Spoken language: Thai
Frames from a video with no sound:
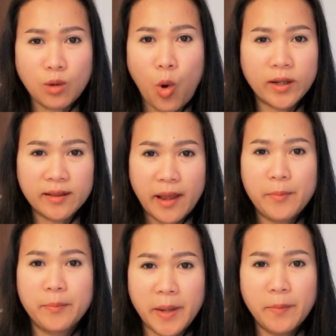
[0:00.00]
คนเต็
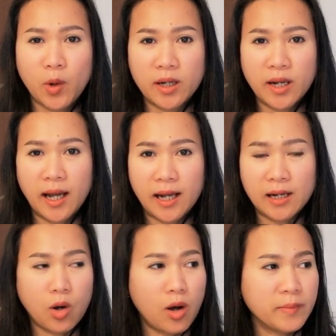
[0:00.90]
มไปหมดนะคะ
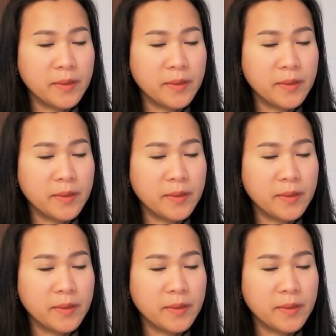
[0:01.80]
แล้วก็